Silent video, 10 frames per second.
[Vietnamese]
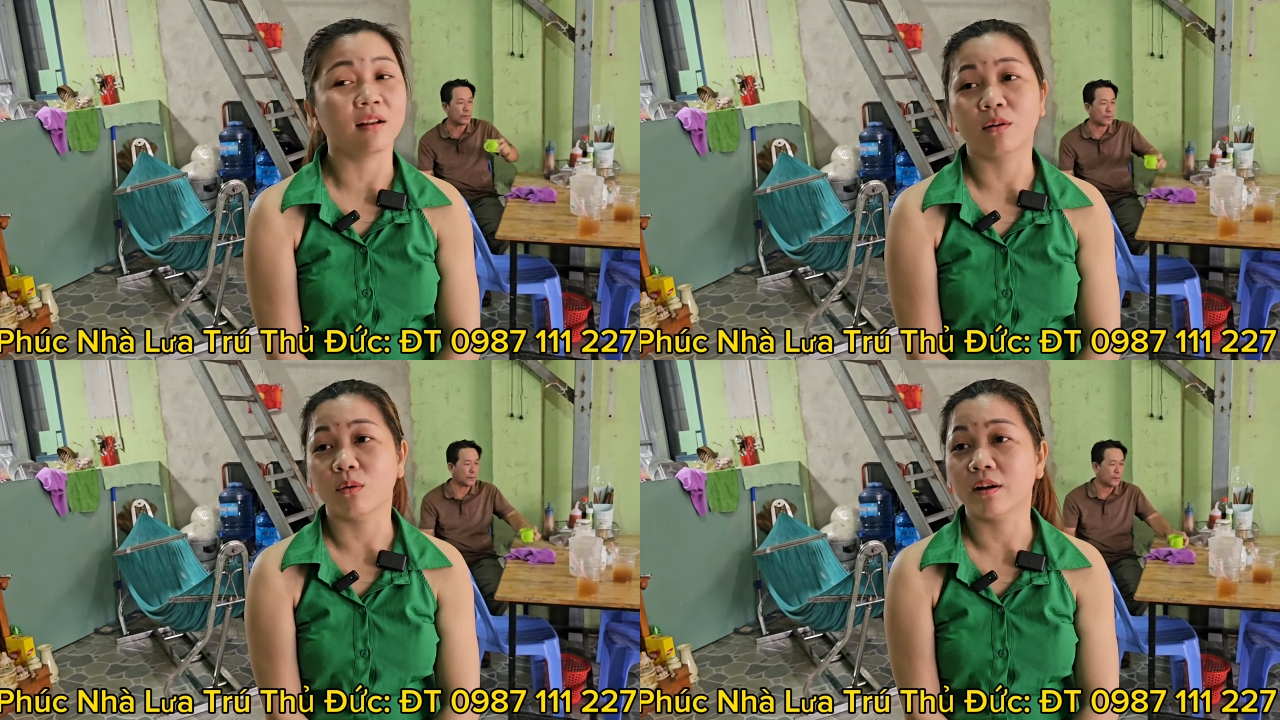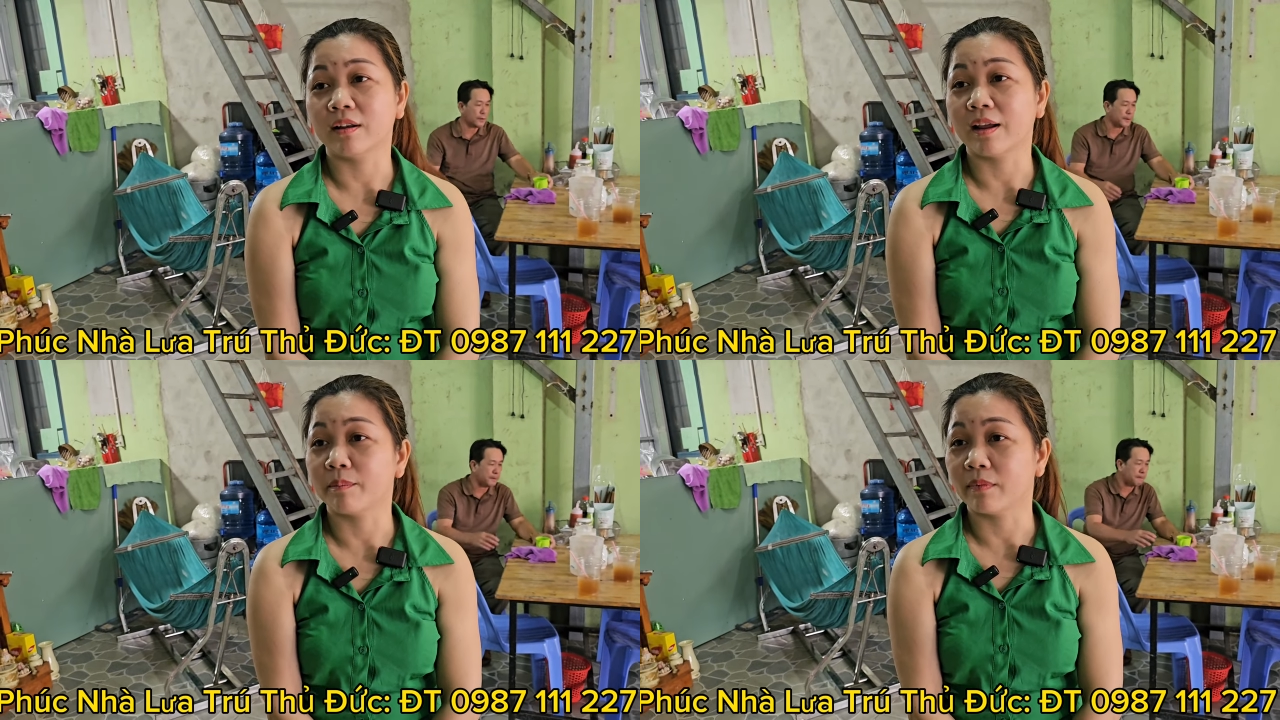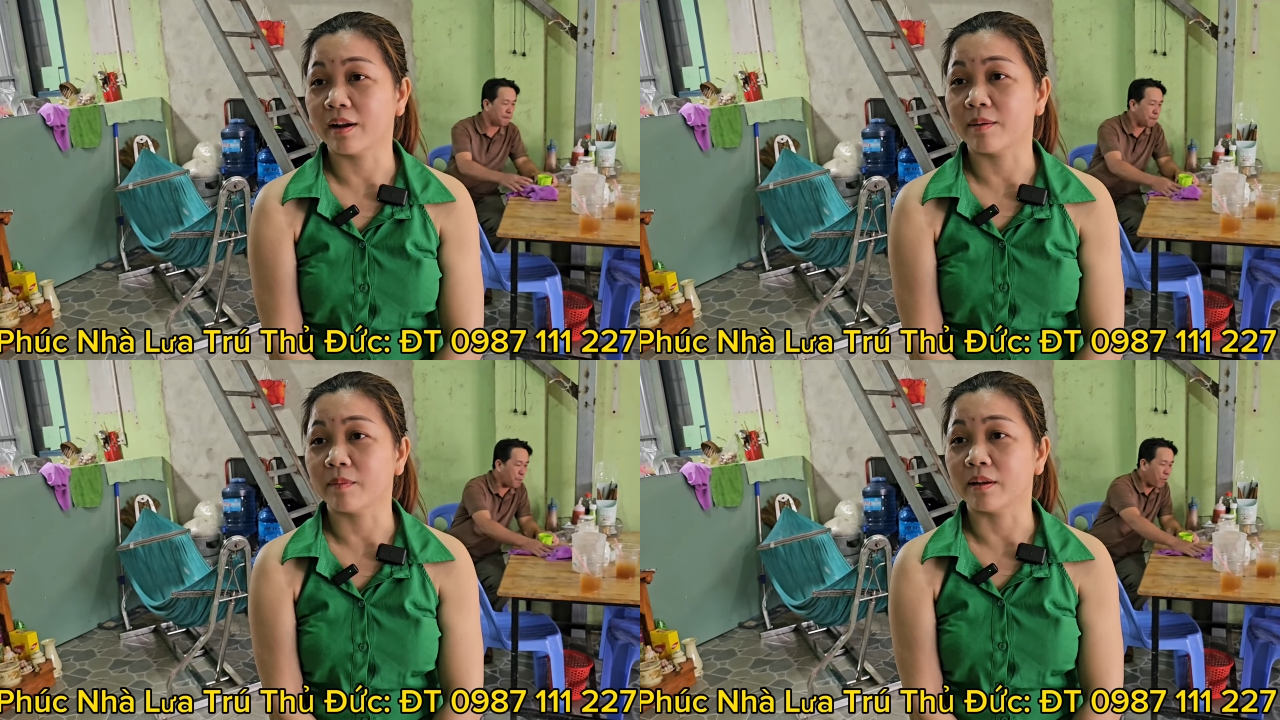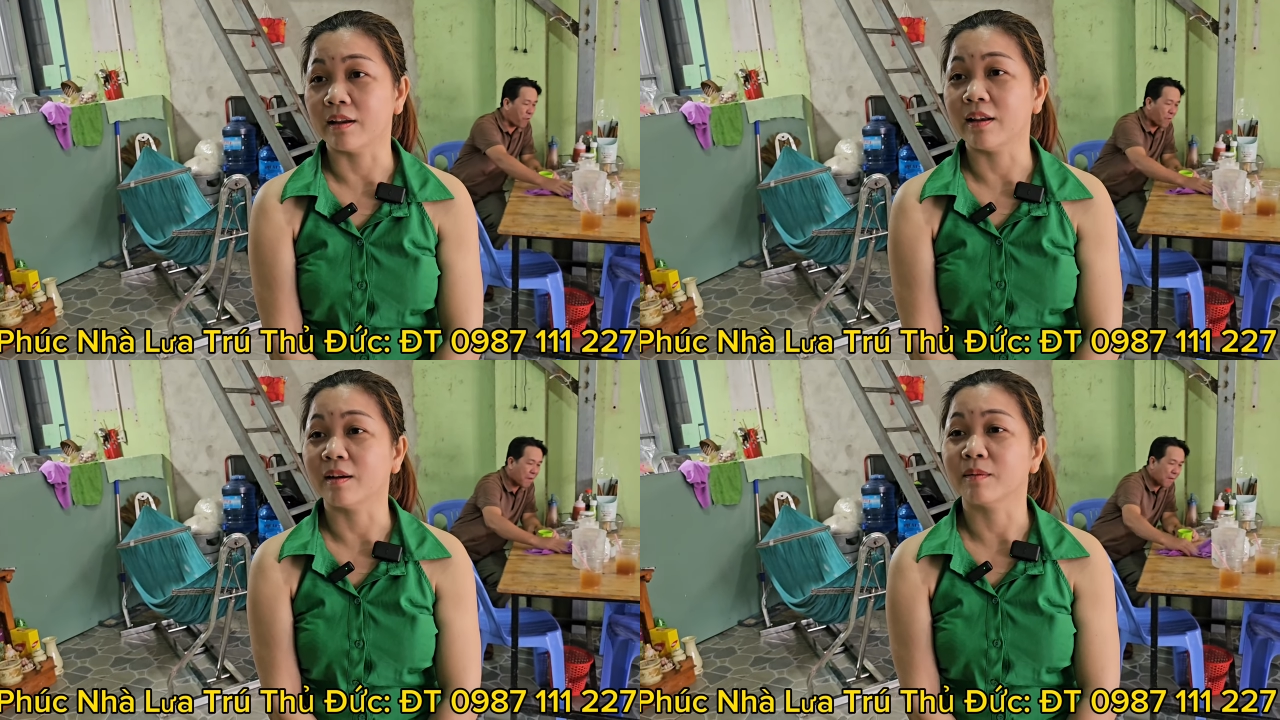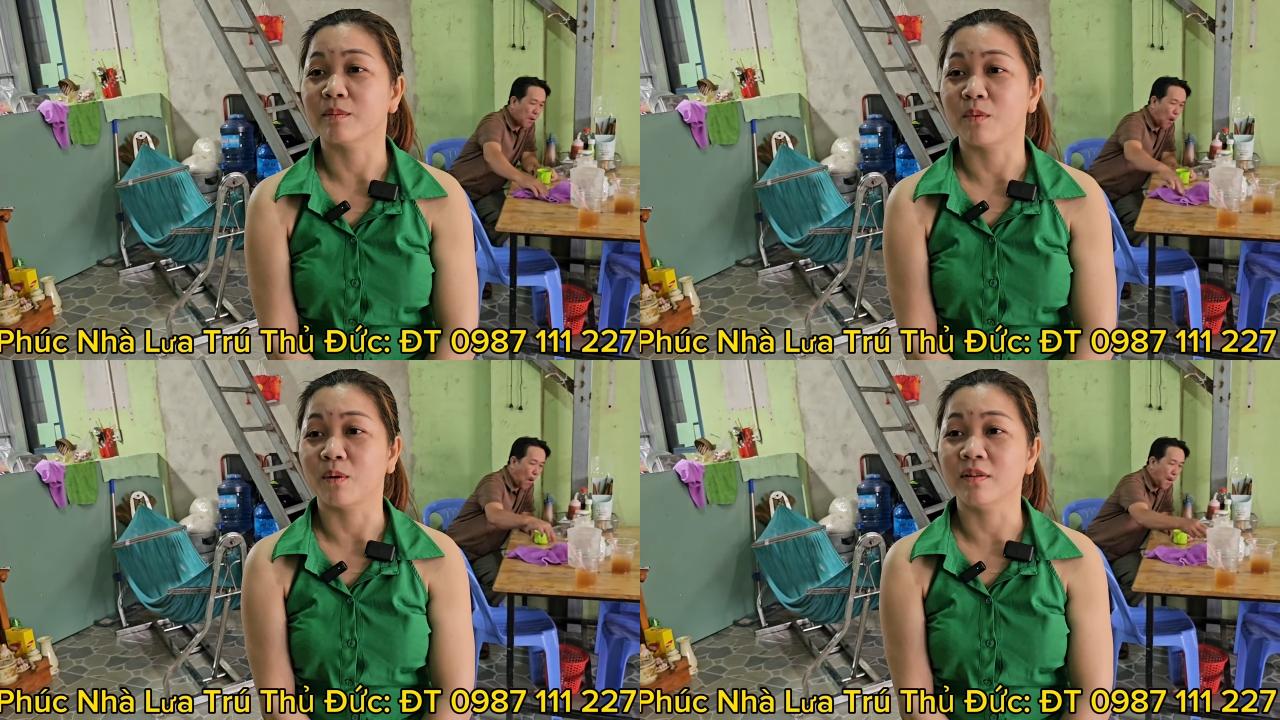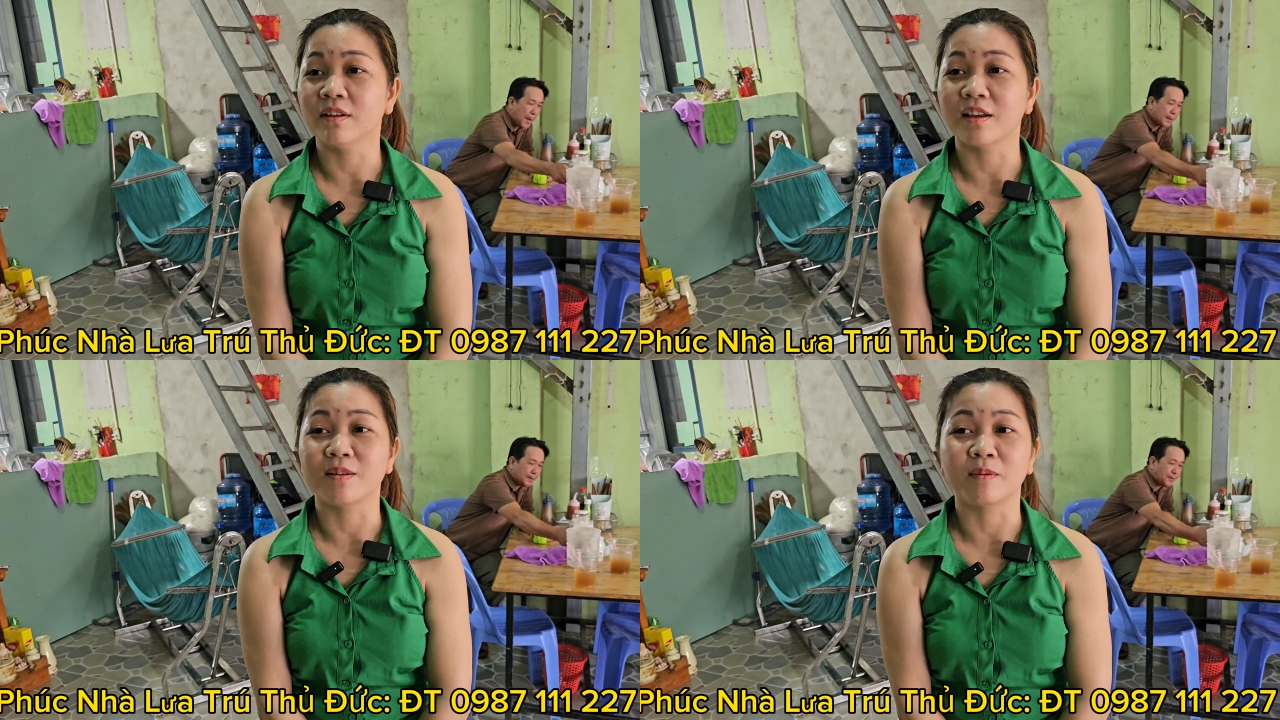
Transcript: tên của anh Năm ra mình để đăng mỗi khi